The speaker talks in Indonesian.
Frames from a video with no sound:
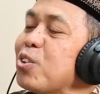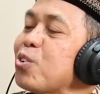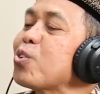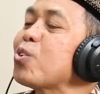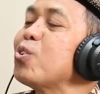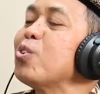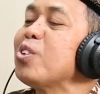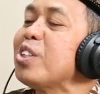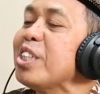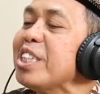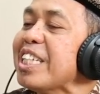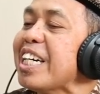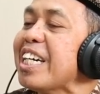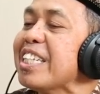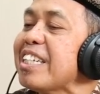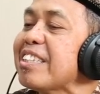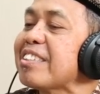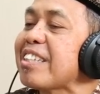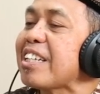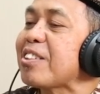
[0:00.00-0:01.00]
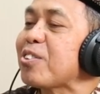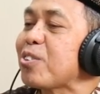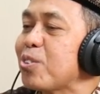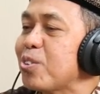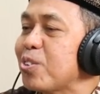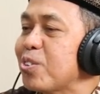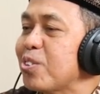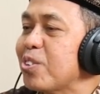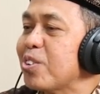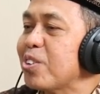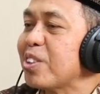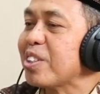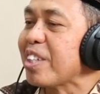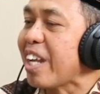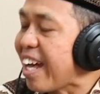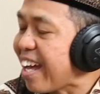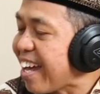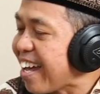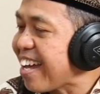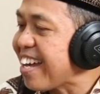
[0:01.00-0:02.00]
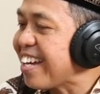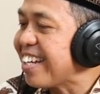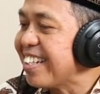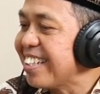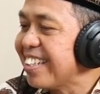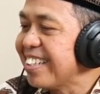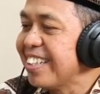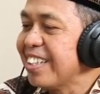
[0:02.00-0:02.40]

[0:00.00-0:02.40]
itu kuncinya hanya satu. Nah,